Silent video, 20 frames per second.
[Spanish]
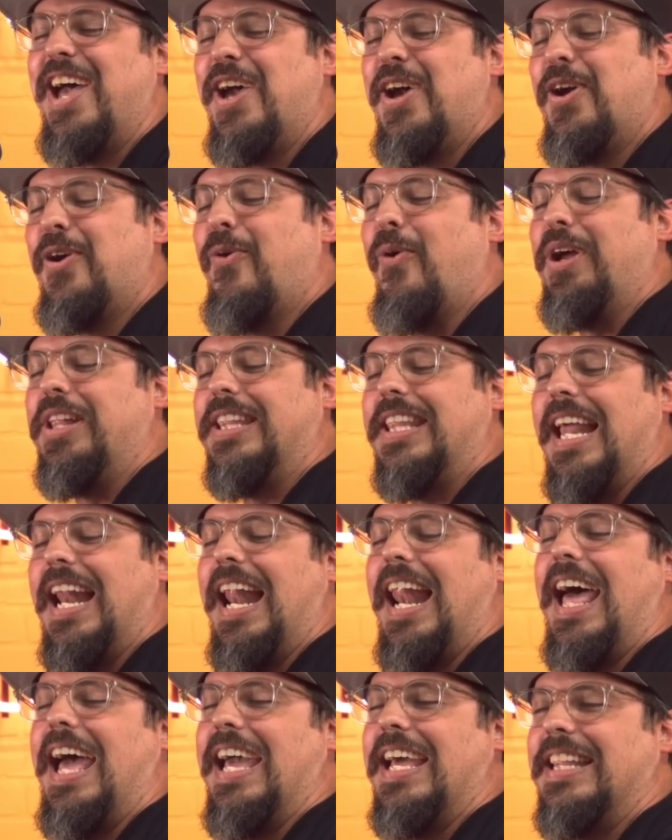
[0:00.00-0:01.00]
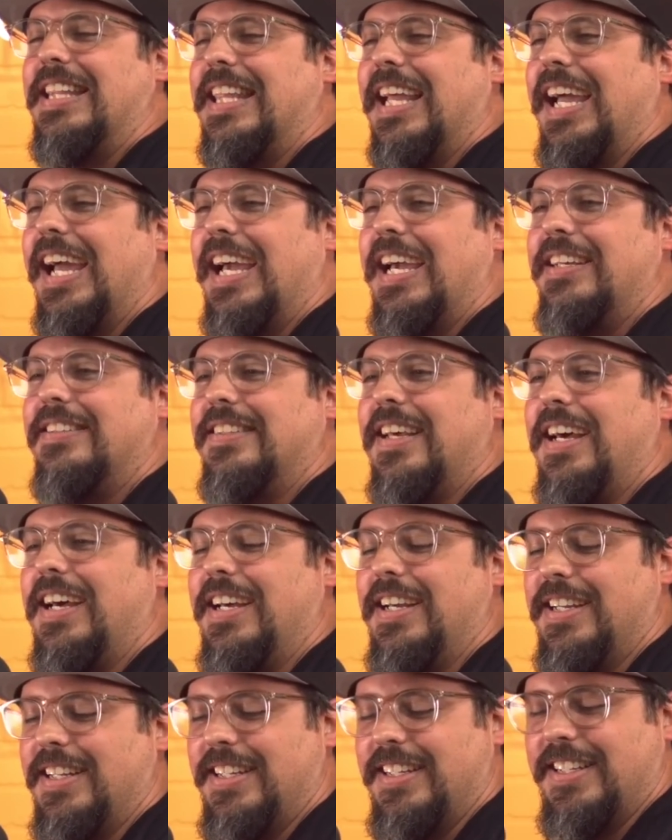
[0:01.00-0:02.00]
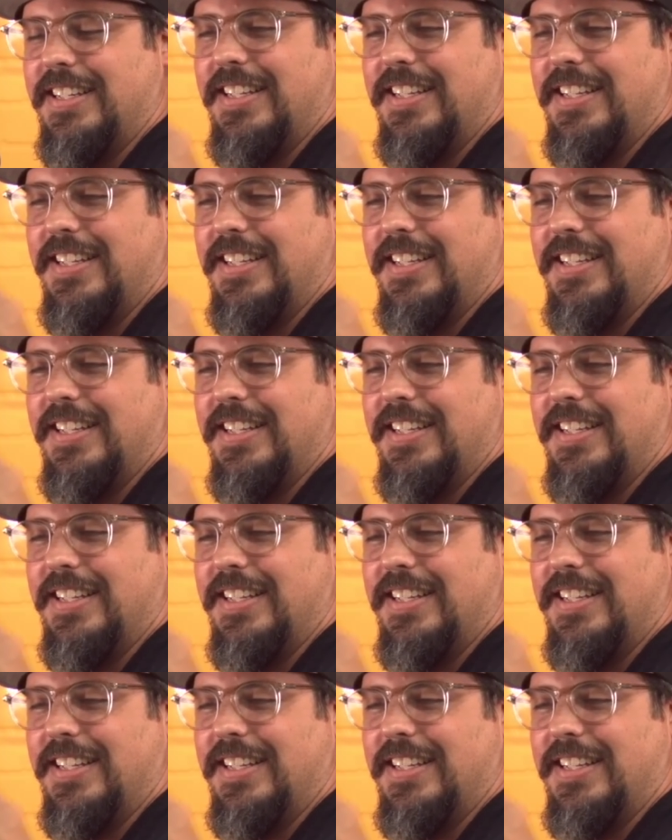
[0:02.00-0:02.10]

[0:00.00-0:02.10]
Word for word: Cuéntale a la gente que papi, yo, yo, veo